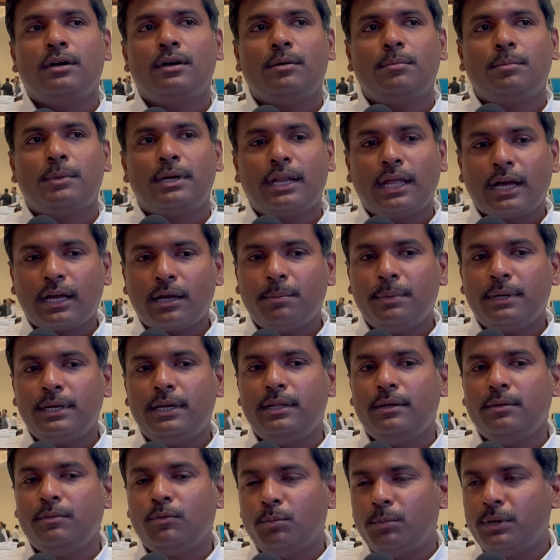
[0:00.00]
మన
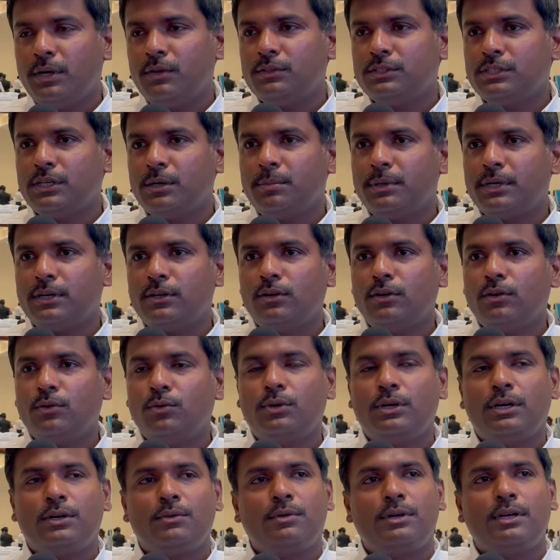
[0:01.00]
నక్కపల్లి ఉమ్మడి విశాఖపట్నంలో
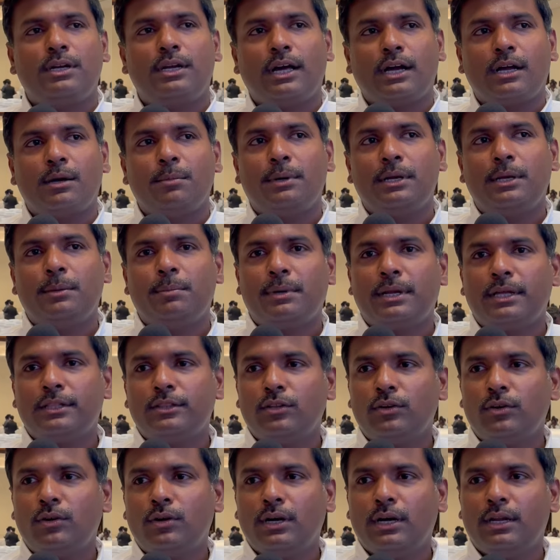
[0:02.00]
ఉన్నటువంటి నక్కపల్లి
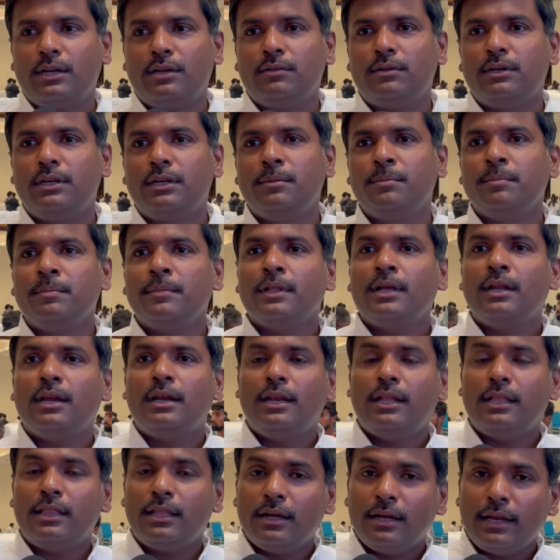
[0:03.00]
ప్రాంతంలో కానివ్వండి
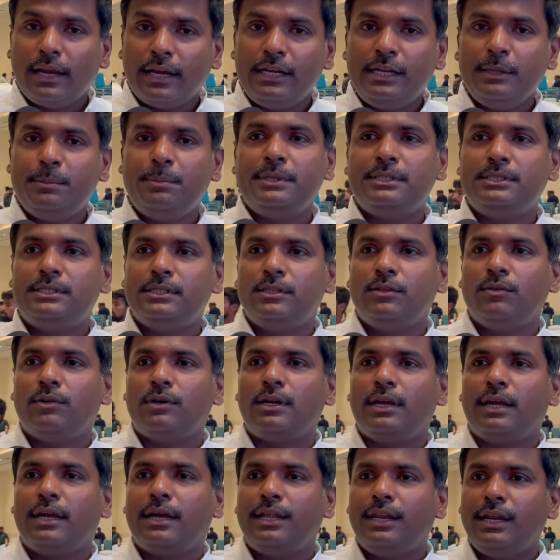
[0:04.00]
లేదా ఎన్టీపీసీ
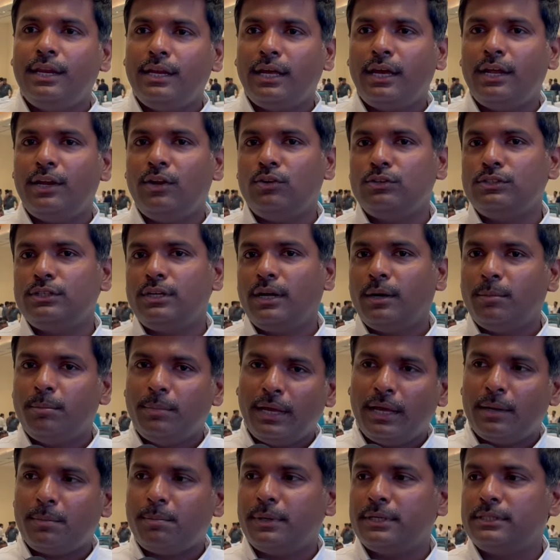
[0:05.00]
ద్వారా గ్రీన్ హైడ్రోజన్ హబ్
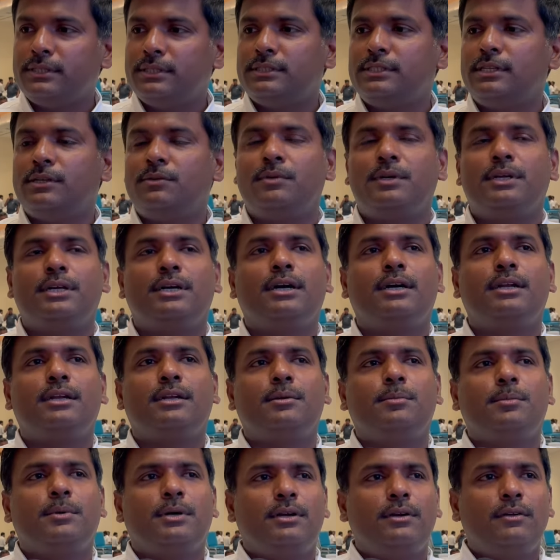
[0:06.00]
ఏర్పాటు చేసేటువంటి
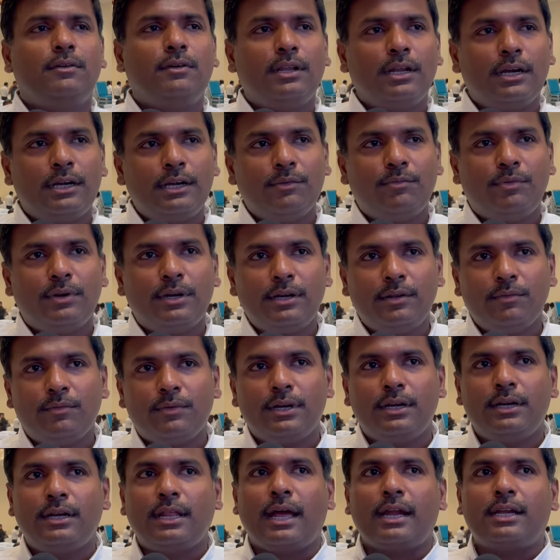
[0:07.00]
కార్యక్రమం కానివ్వండి లేదా డిఫరెంట్
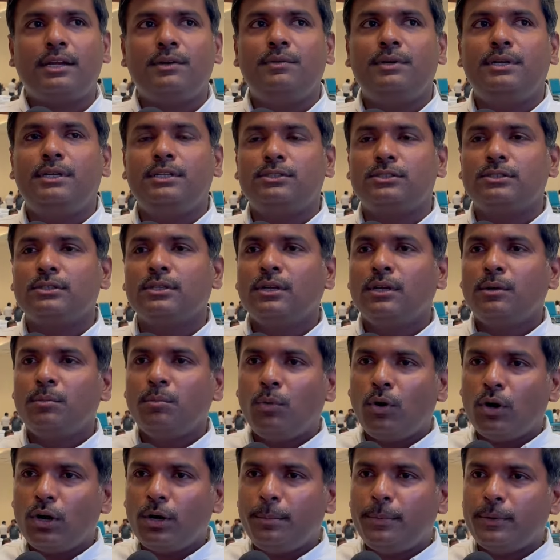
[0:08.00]
డిఫరెంట్ యాక్టివిటీస్
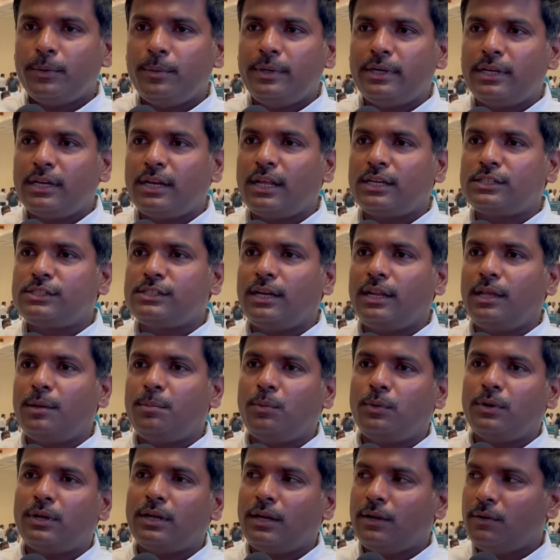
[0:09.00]
భోగాపురం ఇంటర్నేషనల్
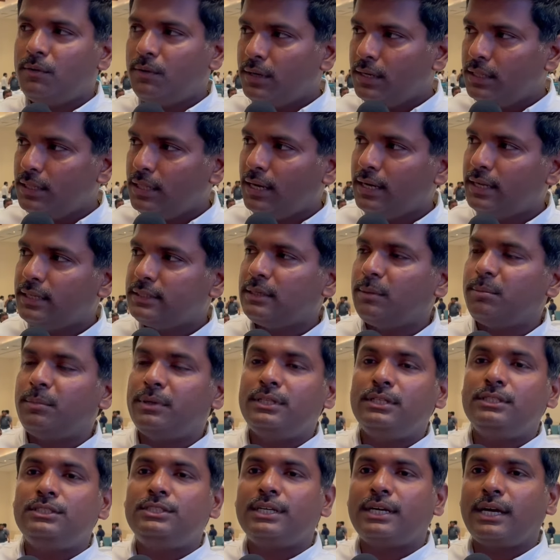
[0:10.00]
ఎయిర్పోర్ట్ కానివ్వండి దానికి
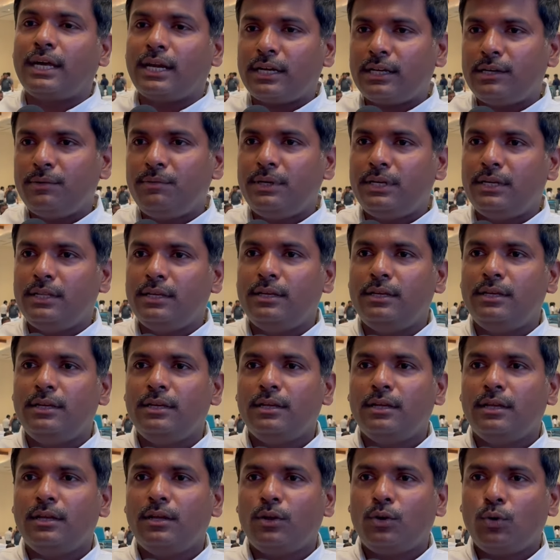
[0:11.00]
సంబంధించి కనెక్టివిటీ
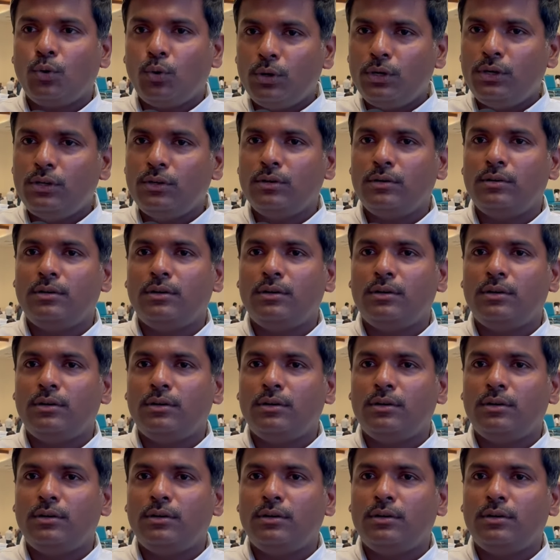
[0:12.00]
రోడ్డు